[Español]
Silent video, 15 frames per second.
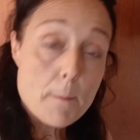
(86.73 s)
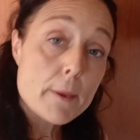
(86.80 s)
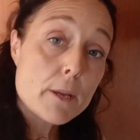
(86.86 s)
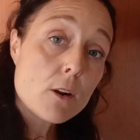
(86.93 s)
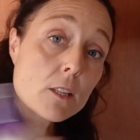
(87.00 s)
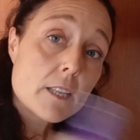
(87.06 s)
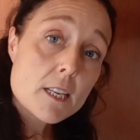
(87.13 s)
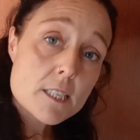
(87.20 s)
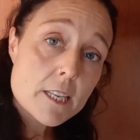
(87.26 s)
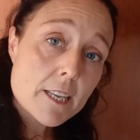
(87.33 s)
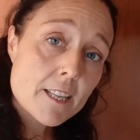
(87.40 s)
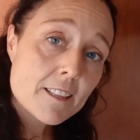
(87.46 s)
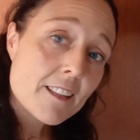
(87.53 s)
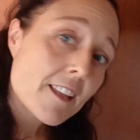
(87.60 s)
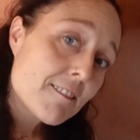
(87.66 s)
pero al día
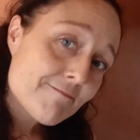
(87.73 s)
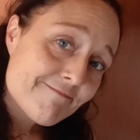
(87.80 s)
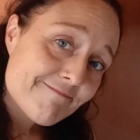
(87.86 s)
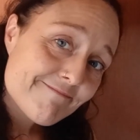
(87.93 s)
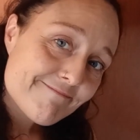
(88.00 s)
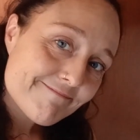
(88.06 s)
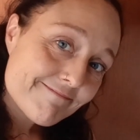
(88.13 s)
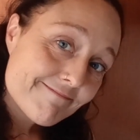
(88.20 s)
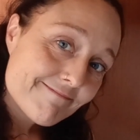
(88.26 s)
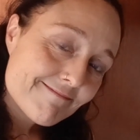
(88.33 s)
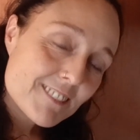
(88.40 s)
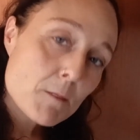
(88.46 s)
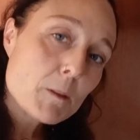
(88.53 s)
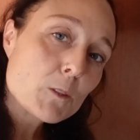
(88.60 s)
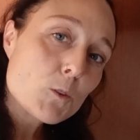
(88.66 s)
siguiente,
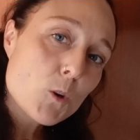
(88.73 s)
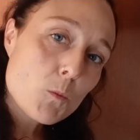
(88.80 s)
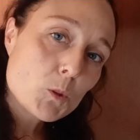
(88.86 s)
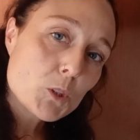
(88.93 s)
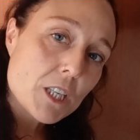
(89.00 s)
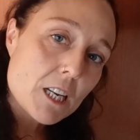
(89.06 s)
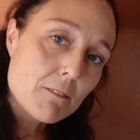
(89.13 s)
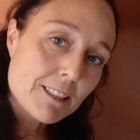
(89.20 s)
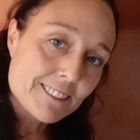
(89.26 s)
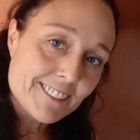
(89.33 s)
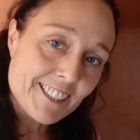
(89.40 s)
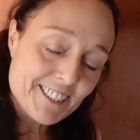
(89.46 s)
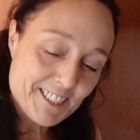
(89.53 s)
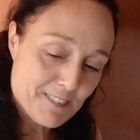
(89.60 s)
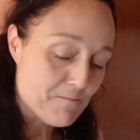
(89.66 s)
dime tú cómo te
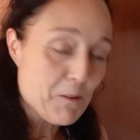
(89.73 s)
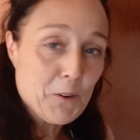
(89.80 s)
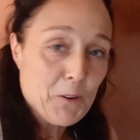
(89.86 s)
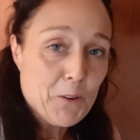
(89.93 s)
levantas.